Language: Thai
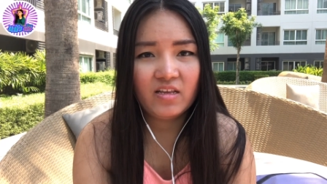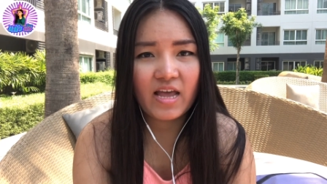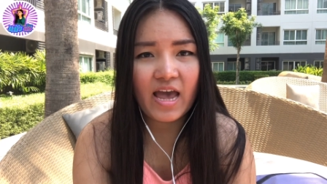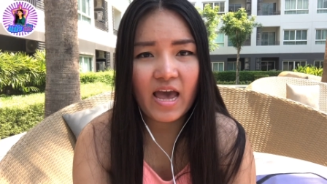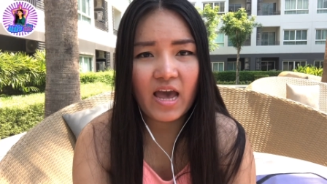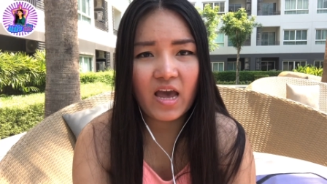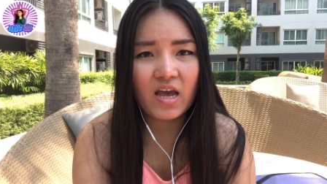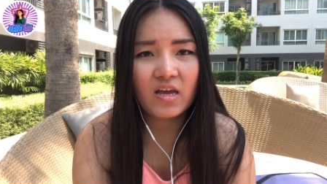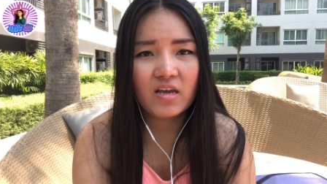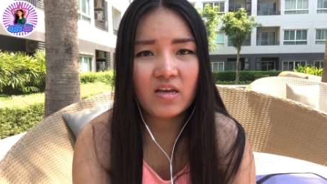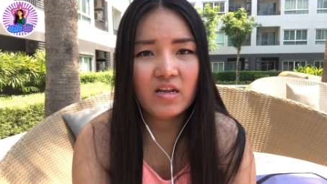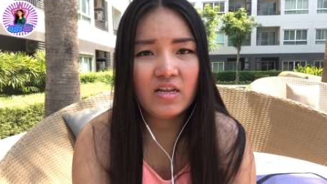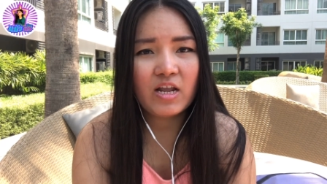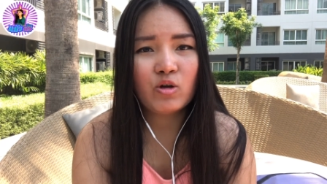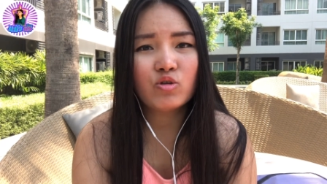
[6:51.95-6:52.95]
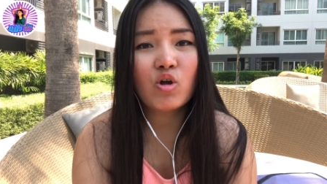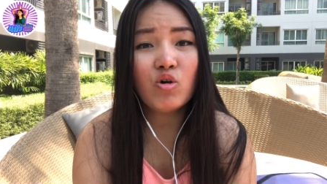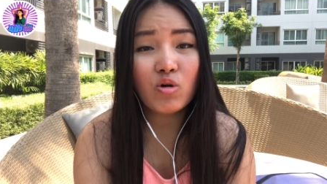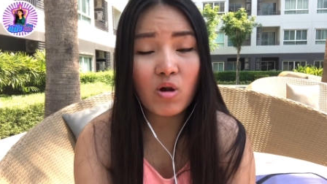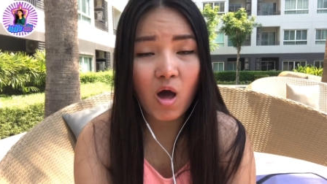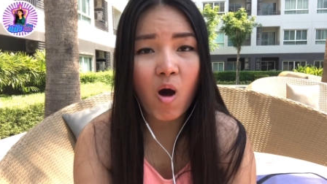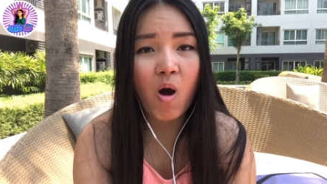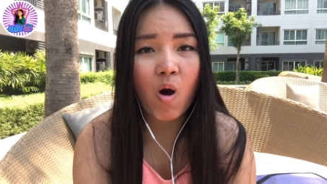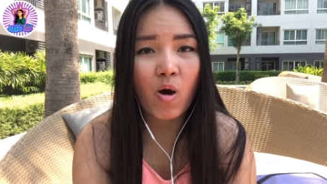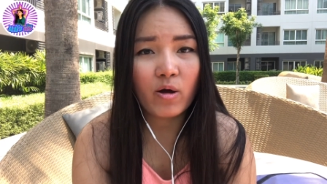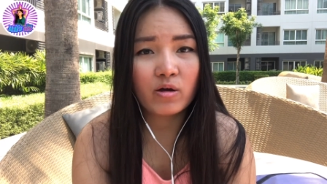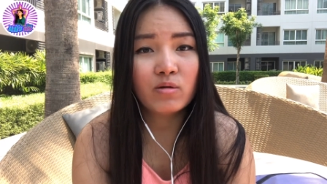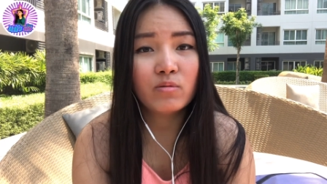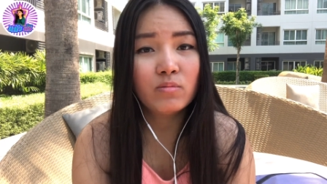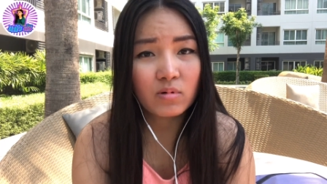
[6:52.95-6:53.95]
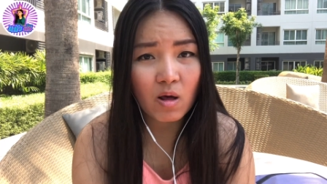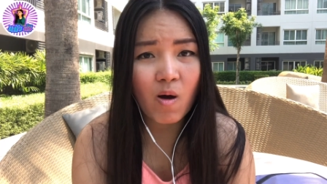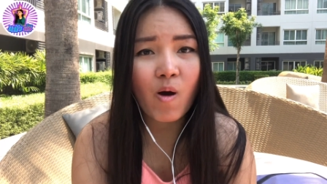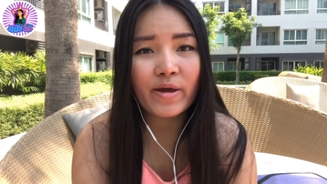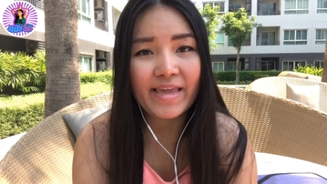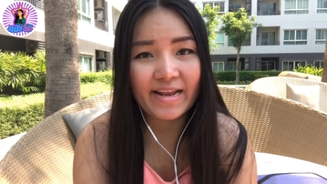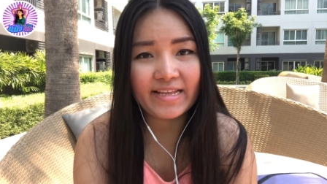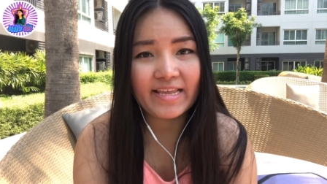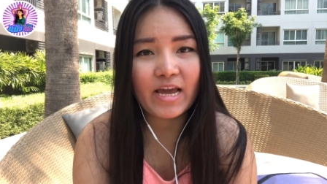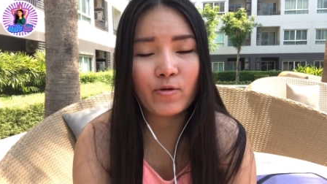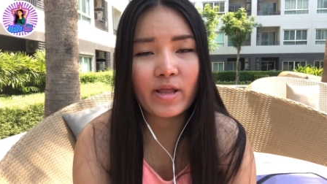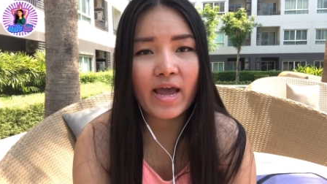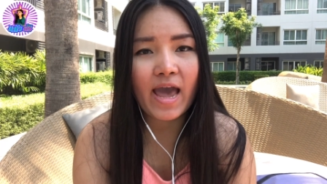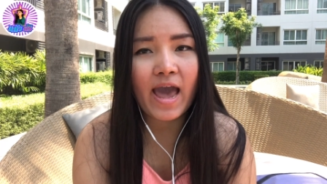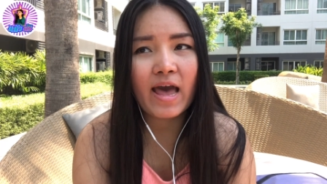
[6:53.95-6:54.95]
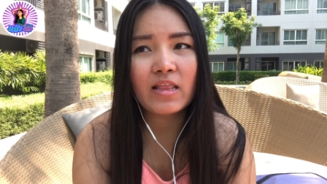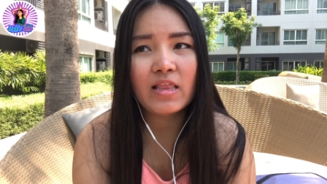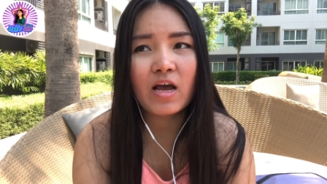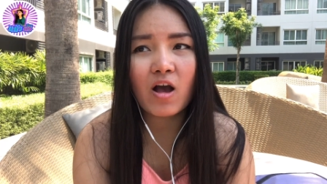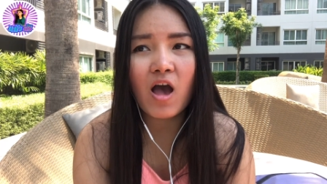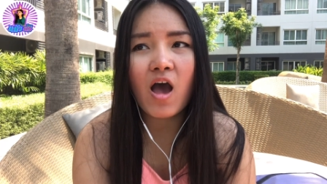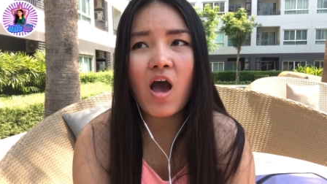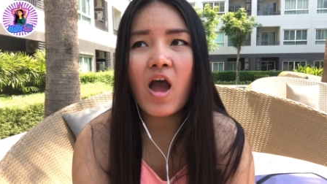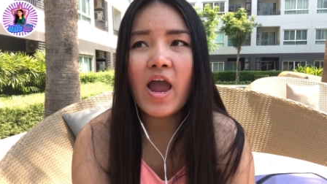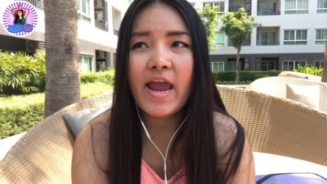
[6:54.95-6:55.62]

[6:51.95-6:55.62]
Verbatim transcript: นะคะเราต้องรอรออย่างเดียวนะคะแล้วก็